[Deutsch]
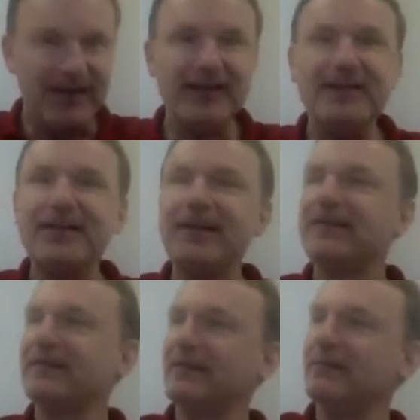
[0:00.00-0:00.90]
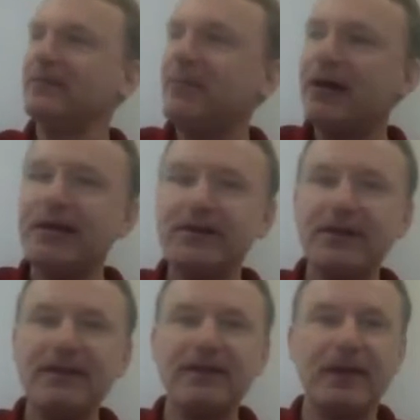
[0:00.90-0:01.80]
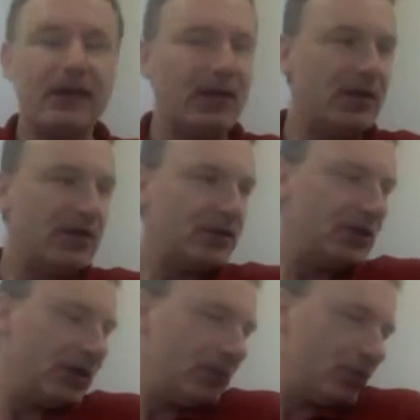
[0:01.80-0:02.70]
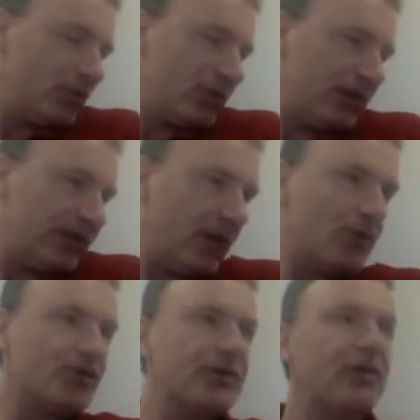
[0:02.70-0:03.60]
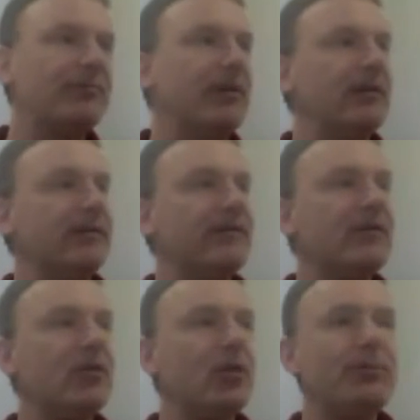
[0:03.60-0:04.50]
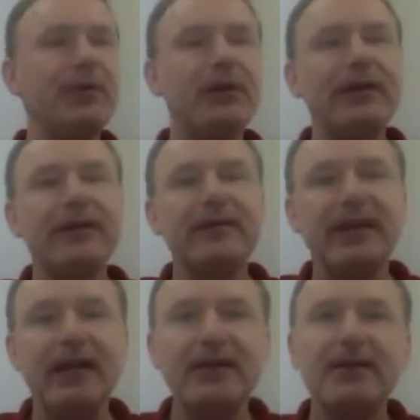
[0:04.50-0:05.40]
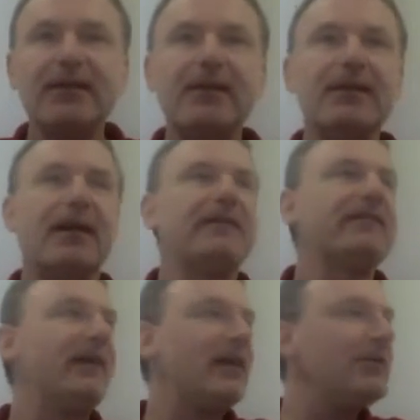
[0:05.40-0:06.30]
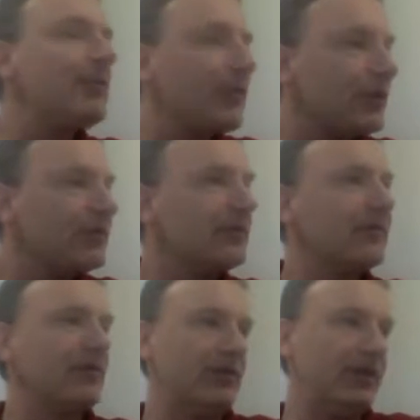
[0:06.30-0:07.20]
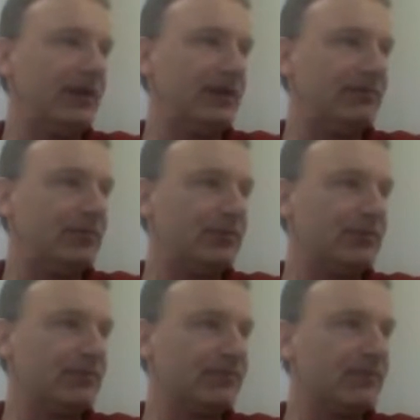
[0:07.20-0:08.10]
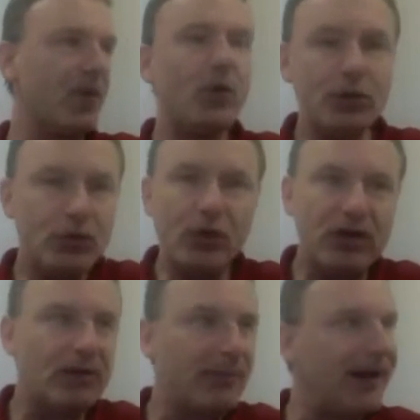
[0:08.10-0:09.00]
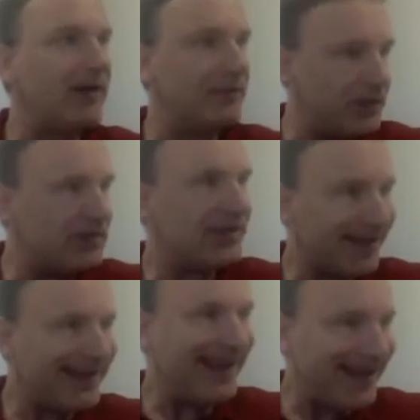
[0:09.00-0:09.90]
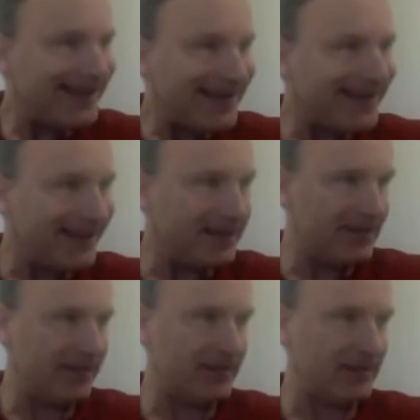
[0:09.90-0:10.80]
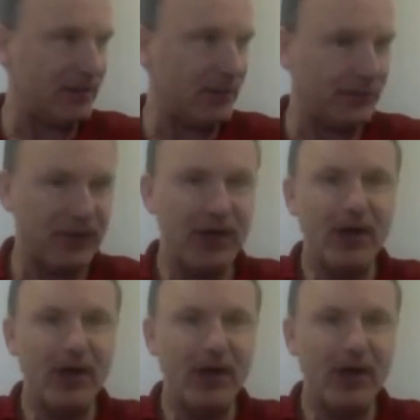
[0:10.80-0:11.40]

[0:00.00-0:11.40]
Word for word: Ich teste. Wie mache ich das? Ich nehme so einen kleinen Ausschnitt aus meiner Zielgruppe, sende denen ein zeitlich befristetes Sonderangebot und gucke mal, wie die reagieren darauf.